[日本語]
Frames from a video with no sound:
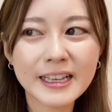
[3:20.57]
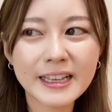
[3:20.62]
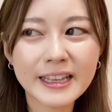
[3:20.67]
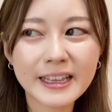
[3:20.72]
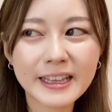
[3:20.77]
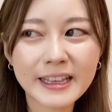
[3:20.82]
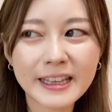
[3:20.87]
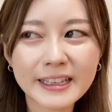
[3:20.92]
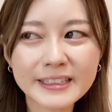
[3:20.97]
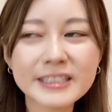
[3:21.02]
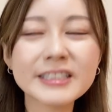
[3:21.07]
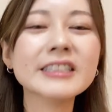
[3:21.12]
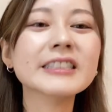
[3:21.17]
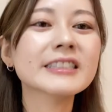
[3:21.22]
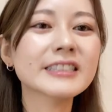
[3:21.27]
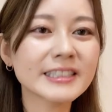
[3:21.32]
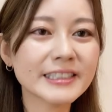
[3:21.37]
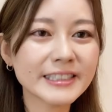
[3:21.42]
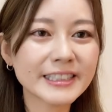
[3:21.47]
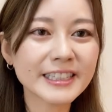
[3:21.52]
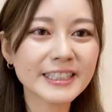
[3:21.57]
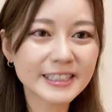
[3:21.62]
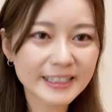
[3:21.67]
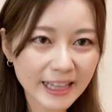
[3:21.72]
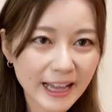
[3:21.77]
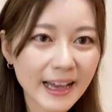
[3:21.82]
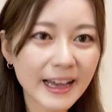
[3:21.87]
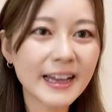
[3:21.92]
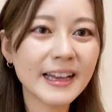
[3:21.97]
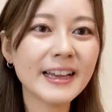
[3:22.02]
え一日でし
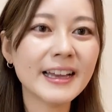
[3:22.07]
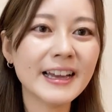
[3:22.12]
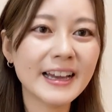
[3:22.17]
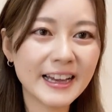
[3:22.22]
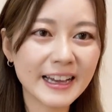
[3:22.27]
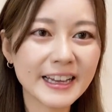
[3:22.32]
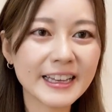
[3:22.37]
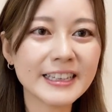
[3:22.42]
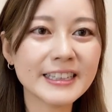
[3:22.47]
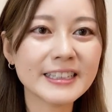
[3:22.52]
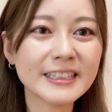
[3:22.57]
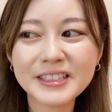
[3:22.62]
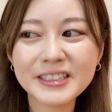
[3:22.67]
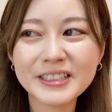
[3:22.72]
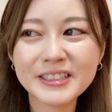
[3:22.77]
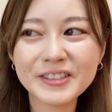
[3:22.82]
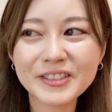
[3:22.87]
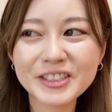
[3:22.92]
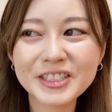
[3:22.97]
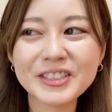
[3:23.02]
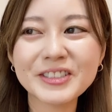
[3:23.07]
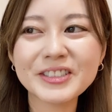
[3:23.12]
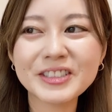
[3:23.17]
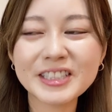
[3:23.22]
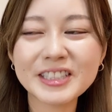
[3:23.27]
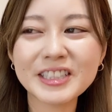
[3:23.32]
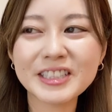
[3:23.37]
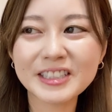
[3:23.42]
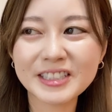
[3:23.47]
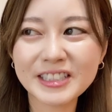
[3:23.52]
た。はい。後々
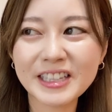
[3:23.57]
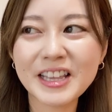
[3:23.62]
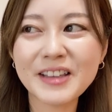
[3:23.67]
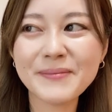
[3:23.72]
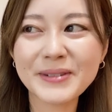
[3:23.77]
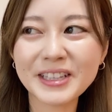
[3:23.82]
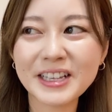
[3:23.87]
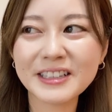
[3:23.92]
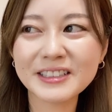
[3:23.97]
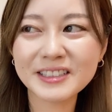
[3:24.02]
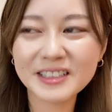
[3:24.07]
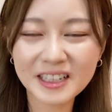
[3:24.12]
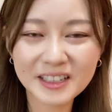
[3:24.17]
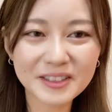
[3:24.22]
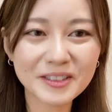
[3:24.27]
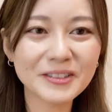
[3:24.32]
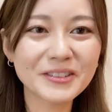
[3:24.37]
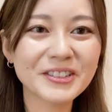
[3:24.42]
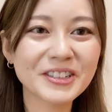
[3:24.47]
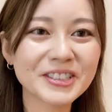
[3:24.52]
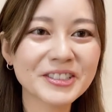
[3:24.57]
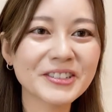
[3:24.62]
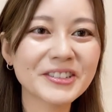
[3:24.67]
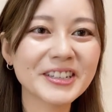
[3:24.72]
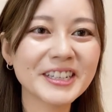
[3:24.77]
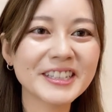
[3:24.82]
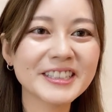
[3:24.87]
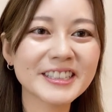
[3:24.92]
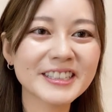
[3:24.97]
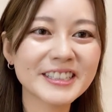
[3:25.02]
ですね、またちゃんとご紹
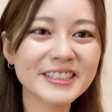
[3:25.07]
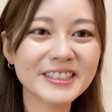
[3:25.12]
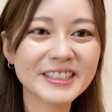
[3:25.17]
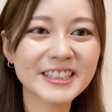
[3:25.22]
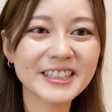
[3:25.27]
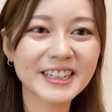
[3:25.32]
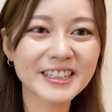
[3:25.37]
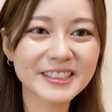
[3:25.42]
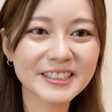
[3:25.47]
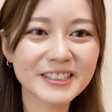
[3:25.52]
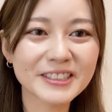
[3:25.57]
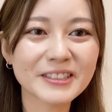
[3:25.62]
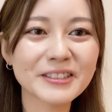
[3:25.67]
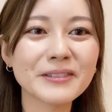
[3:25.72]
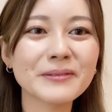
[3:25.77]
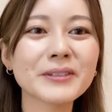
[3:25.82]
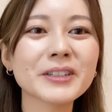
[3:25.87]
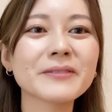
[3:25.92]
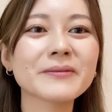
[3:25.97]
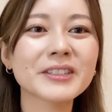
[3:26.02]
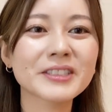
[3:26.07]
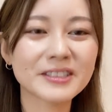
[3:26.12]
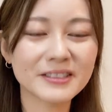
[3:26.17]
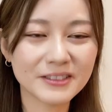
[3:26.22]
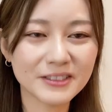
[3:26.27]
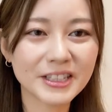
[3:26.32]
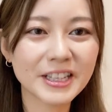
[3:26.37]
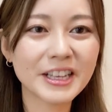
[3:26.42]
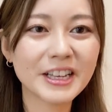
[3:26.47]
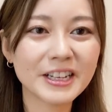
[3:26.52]
介できる日が来ると思います
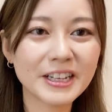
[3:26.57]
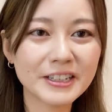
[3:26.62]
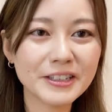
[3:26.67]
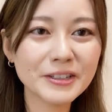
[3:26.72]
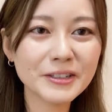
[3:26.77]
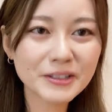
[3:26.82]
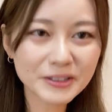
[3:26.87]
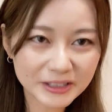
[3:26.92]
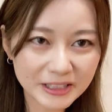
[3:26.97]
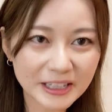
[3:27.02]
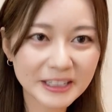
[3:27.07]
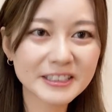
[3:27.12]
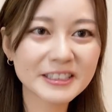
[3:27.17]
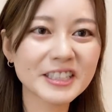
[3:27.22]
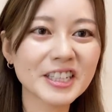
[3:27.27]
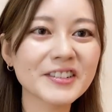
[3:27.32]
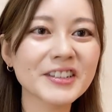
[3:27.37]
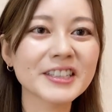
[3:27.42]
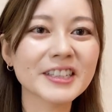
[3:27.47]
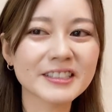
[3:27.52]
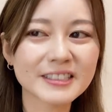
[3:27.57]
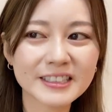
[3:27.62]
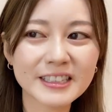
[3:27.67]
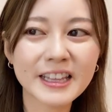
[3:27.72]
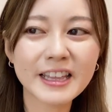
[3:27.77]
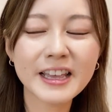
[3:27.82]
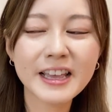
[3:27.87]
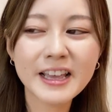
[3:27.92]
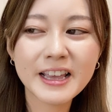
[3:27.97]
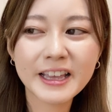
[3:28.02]
ので、りょう先生はです
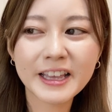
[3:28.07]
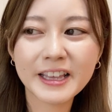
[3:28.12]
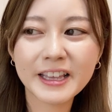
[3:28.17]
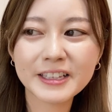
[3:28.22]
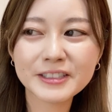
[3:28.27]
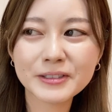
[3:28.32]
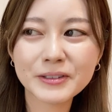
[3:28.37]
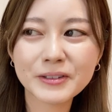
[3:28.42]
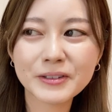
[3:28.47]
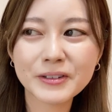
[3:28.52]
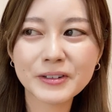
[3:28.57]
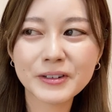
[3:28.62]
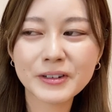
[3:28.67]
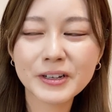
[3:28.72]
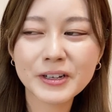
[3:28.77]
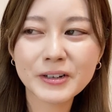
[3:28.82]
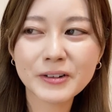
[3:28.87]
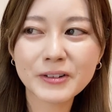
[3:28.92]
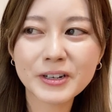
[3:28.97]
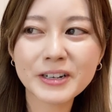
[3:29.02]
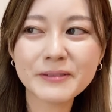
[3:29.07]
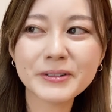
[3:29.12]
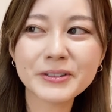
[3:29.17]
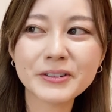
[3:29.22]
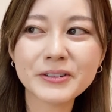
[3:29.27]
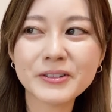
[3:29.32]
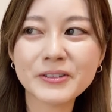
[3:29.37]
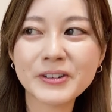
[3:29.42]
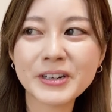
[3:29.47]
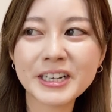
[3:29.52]
ね、えー、そのコラボ
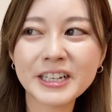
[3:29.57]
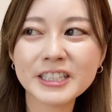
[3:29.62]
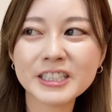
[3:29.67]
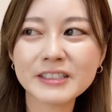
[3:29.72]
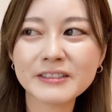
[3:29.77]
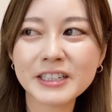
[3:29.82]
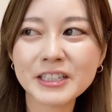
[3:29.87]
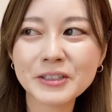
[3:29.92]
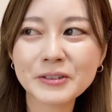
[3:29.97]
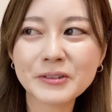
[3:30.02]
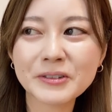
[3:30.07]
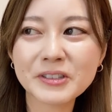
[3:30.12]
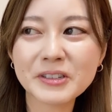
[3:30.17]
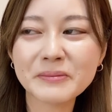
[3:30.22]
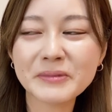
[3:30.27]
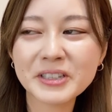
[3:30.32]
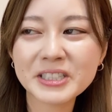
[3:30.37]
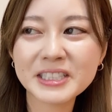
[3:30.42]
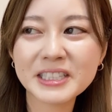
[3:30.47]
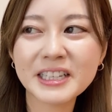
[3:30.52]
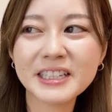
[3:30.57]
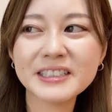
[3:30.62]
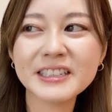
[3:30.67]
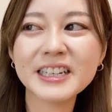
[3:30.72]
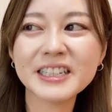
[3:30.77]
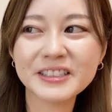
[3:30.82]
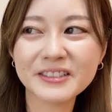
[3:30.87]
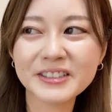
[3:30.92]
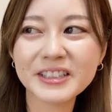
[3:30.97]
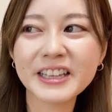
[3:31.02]
のお話は一言もしてい
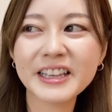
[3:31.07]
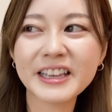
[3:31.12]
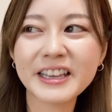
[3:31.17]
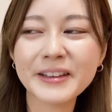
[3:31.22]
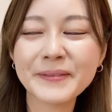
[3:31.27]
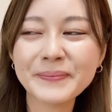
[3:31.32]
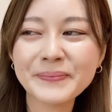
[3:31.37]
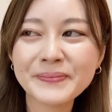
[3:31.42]
ないので、